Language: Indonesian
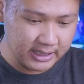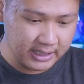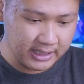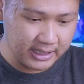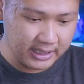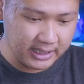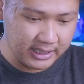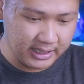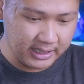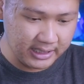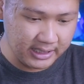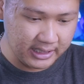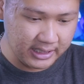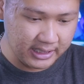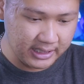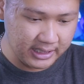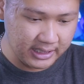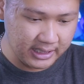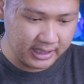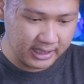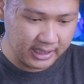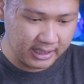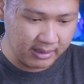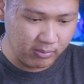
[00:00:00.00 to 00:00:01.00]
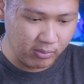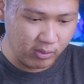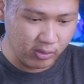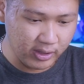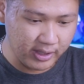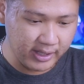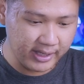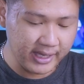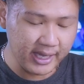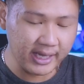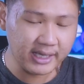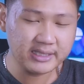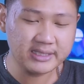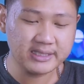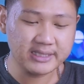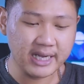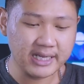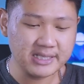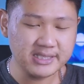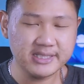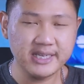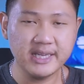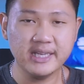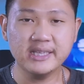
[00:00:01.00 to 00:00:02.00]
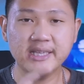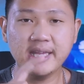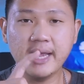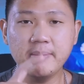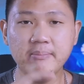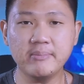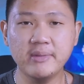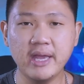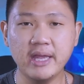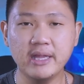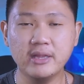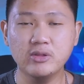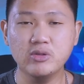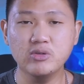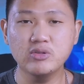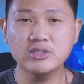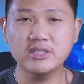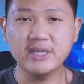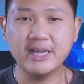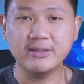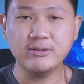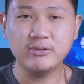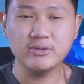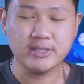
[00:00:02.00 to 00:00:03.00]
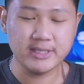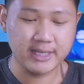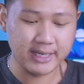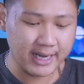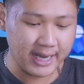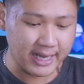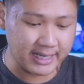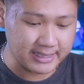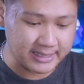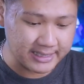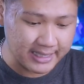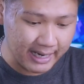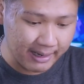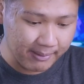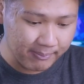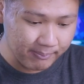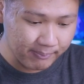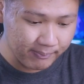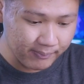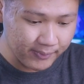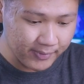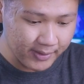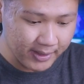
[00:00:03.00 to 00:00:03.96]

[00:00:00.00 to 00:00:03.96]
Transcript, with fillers: uh, kemudian charging time-nya itu satu setengah jam,